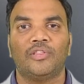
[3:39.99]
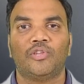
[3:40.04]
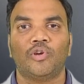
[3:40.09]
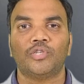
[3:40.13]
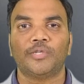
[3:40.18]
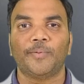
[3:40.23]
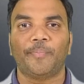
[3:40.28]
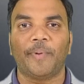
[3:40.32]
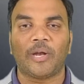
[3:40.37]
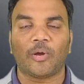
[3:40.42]

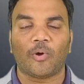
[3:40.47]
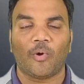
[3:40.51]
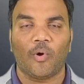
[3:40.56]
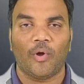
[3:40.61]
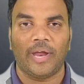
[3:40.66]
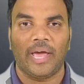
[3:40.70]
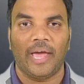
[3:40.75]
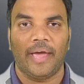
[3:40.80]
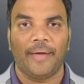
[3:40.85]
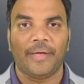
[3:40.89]

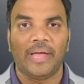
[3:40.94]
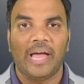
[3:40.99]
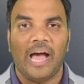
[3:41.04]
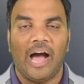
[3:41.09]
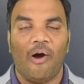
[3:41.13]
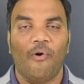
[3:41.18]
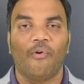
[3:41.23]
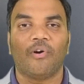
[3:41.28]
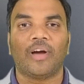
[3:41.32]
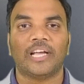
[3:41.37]
తుడిచిపెట్టుకునే
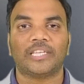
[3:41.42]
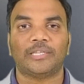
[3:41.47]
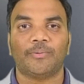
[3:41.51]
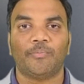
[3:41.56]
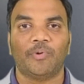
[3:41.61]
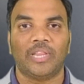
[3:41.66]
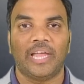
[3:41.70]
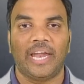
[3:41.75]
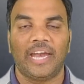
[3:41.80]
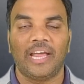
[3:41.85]

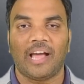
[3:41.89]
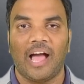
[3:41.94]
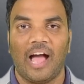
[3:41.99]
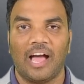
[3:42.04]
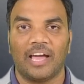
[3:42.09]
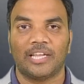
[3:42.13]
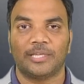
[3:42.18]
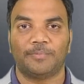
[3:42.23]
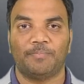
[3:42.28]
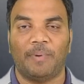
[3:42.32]
అవకాశం ఉందని
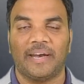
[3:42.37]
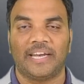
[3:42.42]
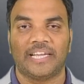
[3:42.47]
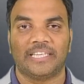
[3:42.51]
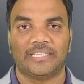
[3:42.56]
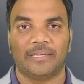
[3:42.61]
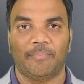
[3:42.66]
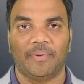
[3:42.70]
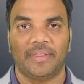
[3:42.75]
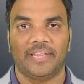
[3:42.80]
కాంగ్రెస్
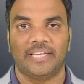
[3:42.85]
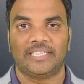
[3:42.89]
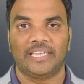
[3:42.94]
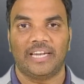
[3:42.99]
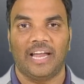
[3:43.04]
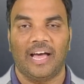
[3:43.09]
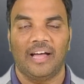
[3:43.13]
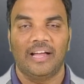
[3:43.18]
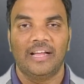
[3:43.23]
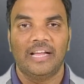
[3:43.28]
పార్టీకి
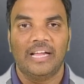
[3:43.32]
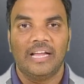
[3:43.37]
సంబంధించిన